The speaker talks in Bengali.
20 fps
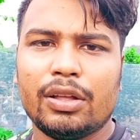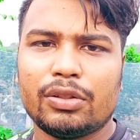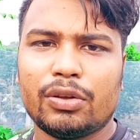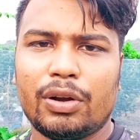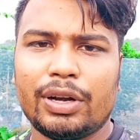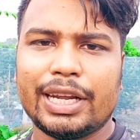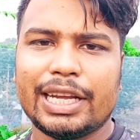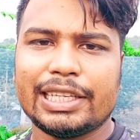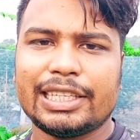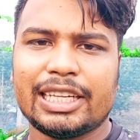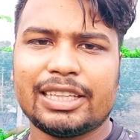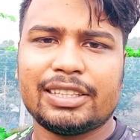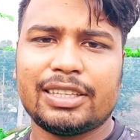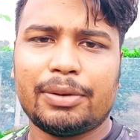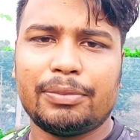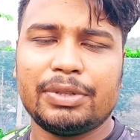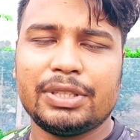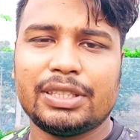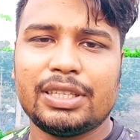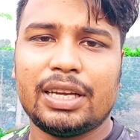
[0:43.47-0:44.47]
তো অনেকে জানতে
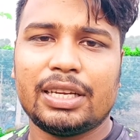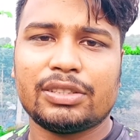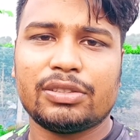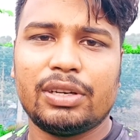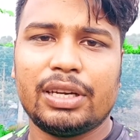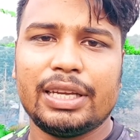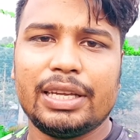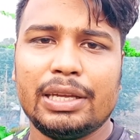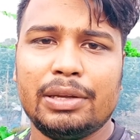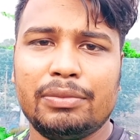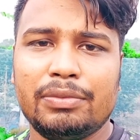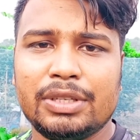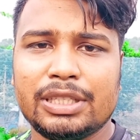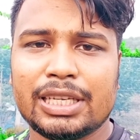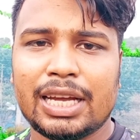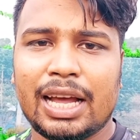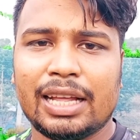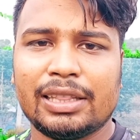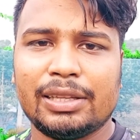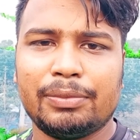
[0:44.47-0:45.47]
চাইবেন যে আসলে ই
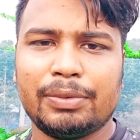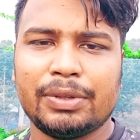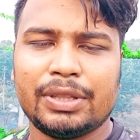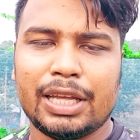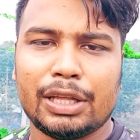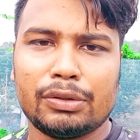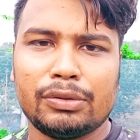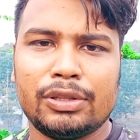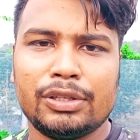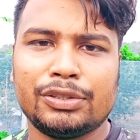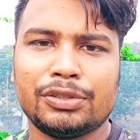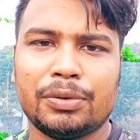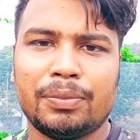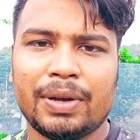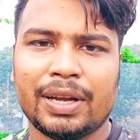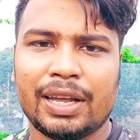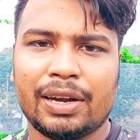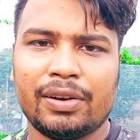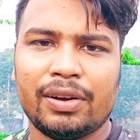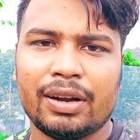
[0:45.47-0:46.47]
ভিসা হাতে পেতে এতদিন
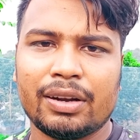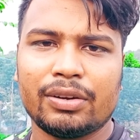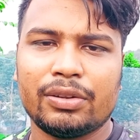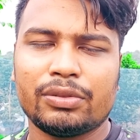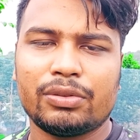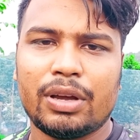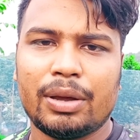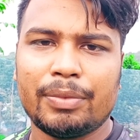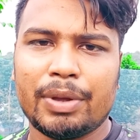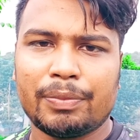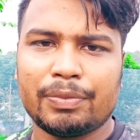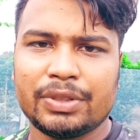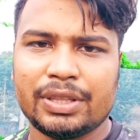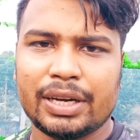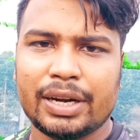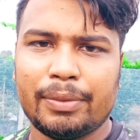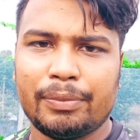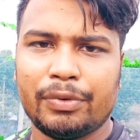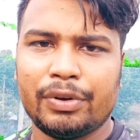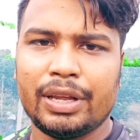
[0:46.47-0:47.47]
সময় কেন লাগলো তো আমি
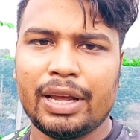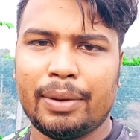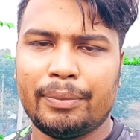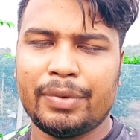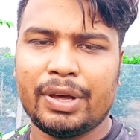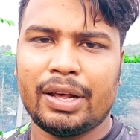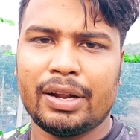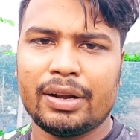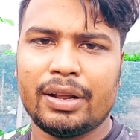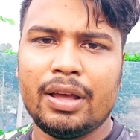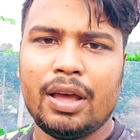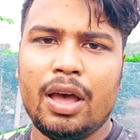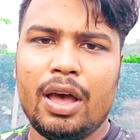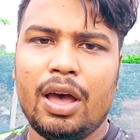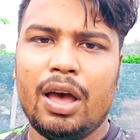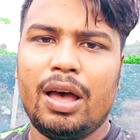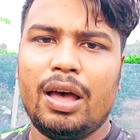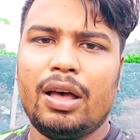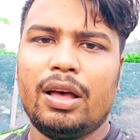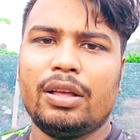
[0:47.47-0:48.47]
আপনাদেরকে বলি আমার
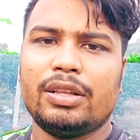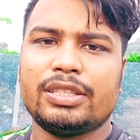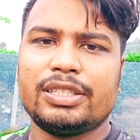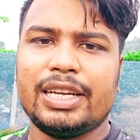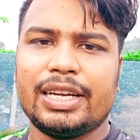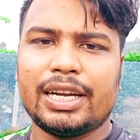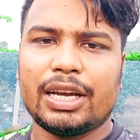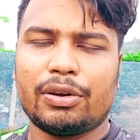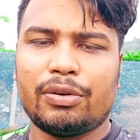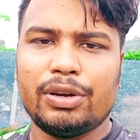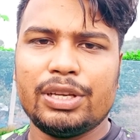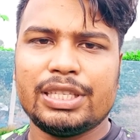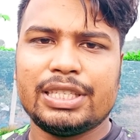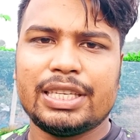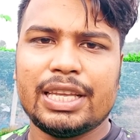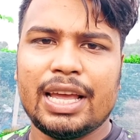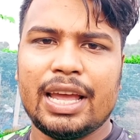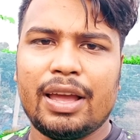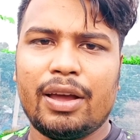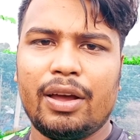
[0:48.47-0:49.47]
চেটাক
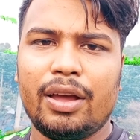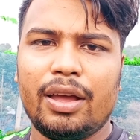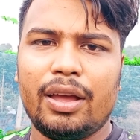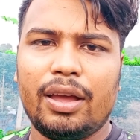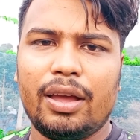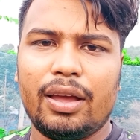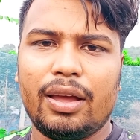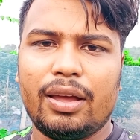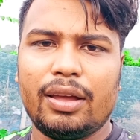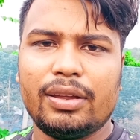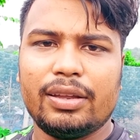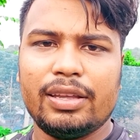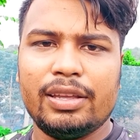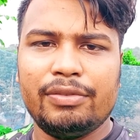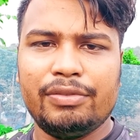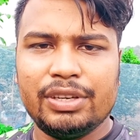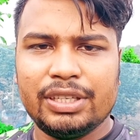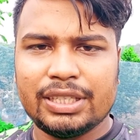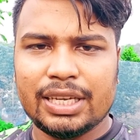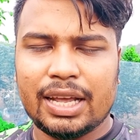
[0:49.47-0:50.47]
হয়েছে ই
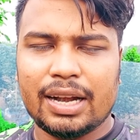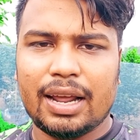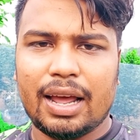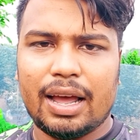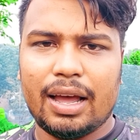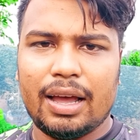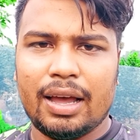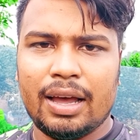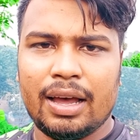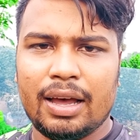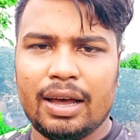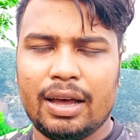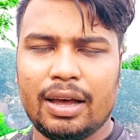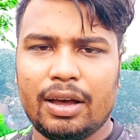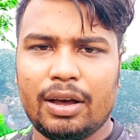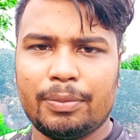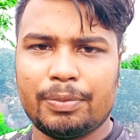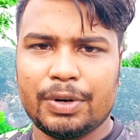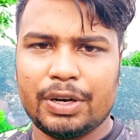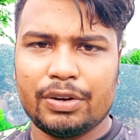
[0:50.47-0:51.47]
ভিসার
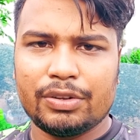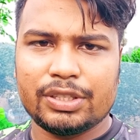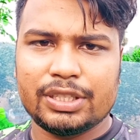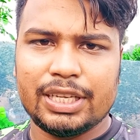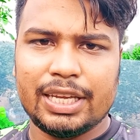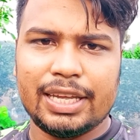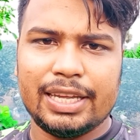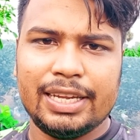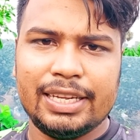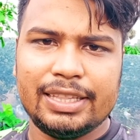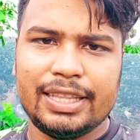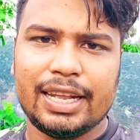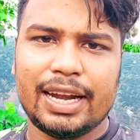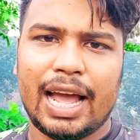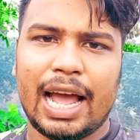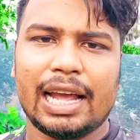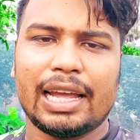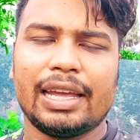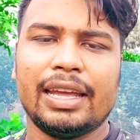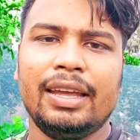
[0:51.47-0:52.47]
আপনার হচ্ছে ঈদের
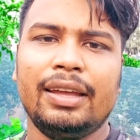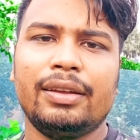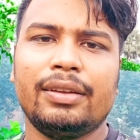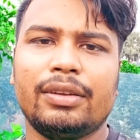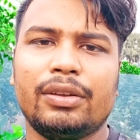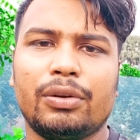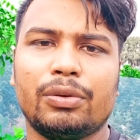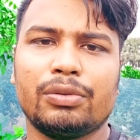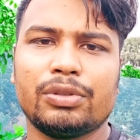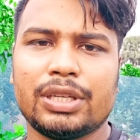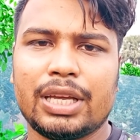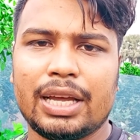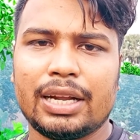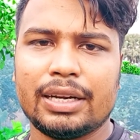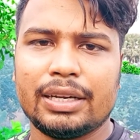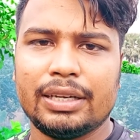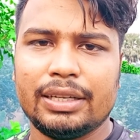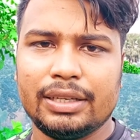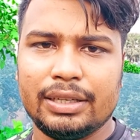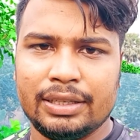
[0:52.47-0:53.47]
আগে
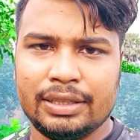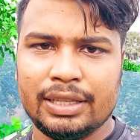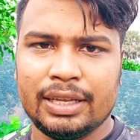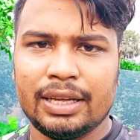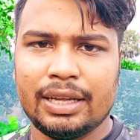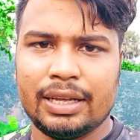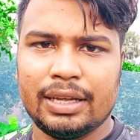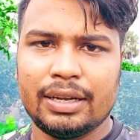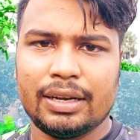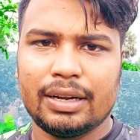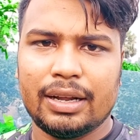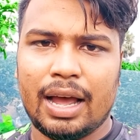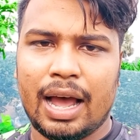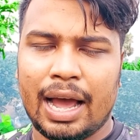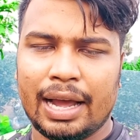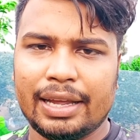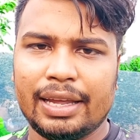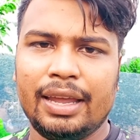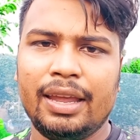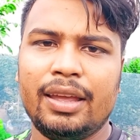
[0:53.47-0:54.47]
রোজার ঈদের
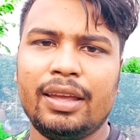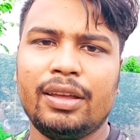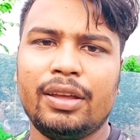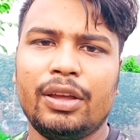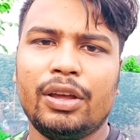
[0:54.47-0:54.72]
আগে